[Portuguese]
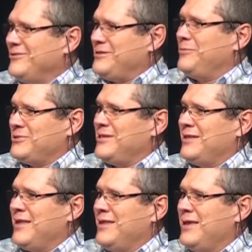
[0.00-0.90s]
Mas irmãos,
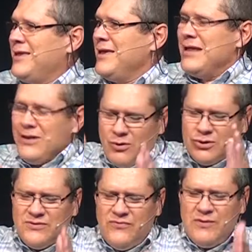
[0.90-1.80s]
entendem?
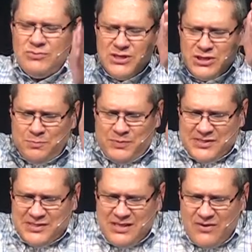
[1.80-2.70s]
Nós devemos ser
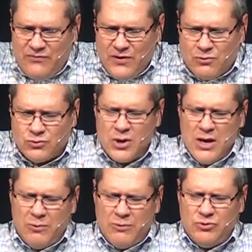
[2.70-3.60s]
específicos
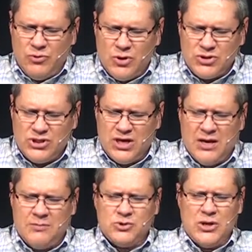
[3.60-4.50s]
quando nós
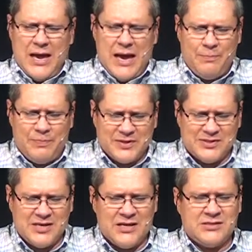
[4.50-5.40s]
chegamos à
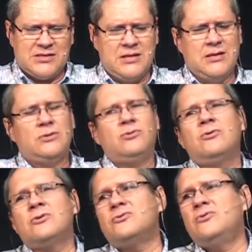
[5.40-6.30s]
presença do
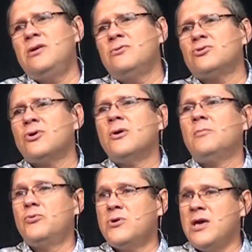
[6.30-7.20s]
nosso Deus.
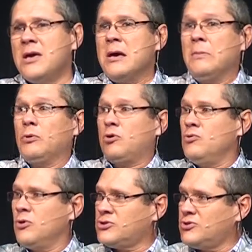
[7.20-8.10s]
Por quê? Porque o
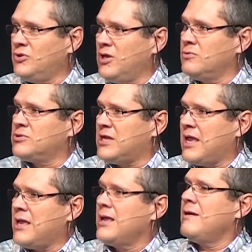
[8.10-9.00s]
nosso Deus
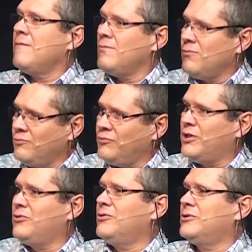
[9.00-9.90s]
é um
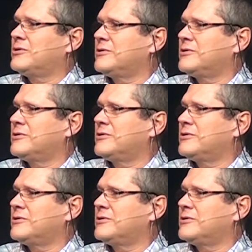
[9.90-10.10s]
dador.